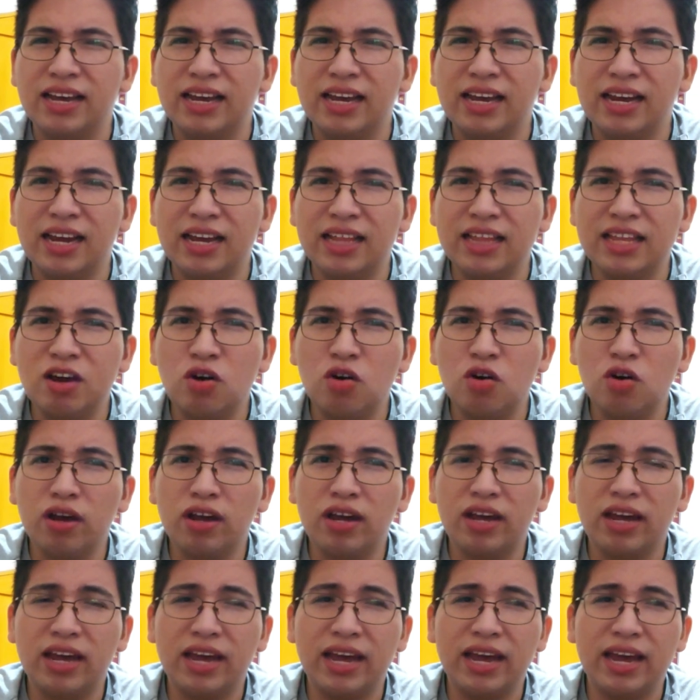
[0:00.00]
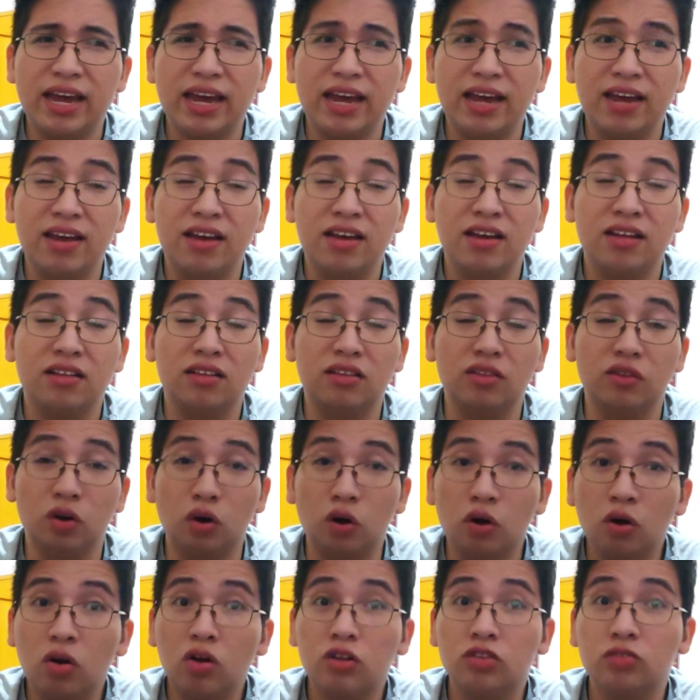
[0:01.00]
y les dijo que
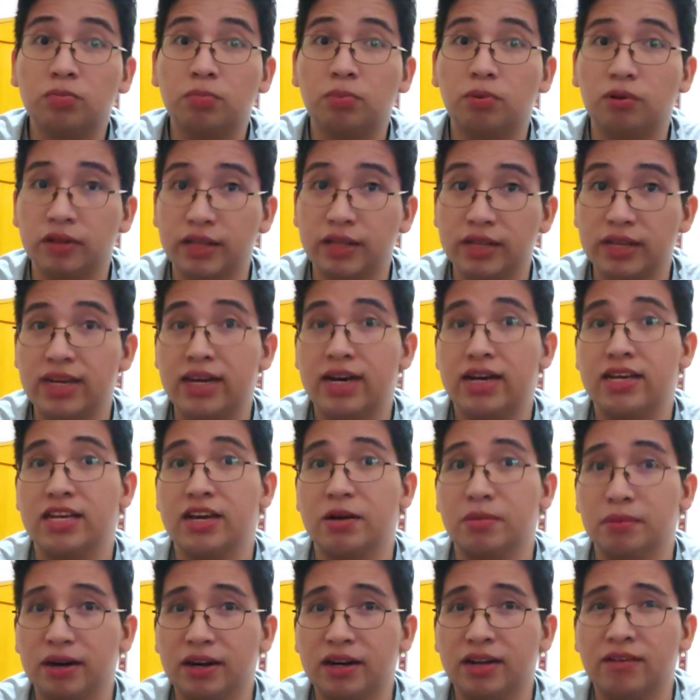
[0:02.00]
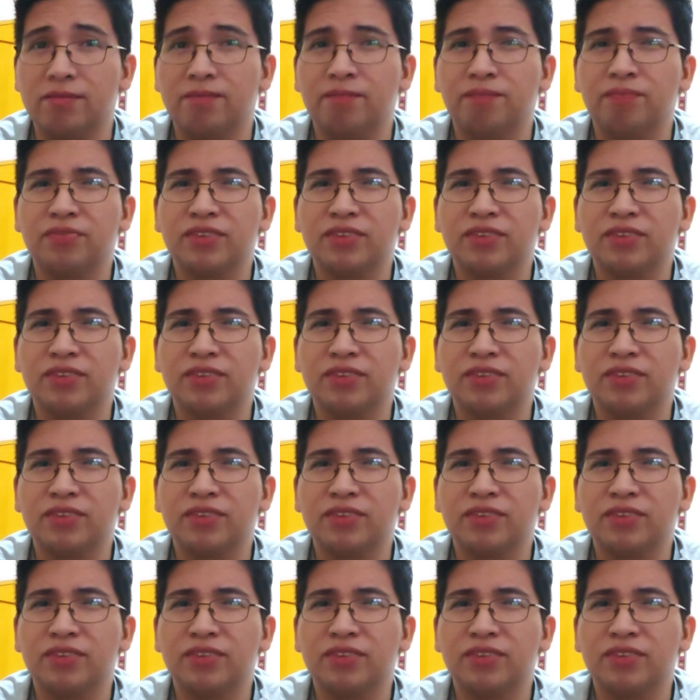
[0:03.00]
no los podía llevar.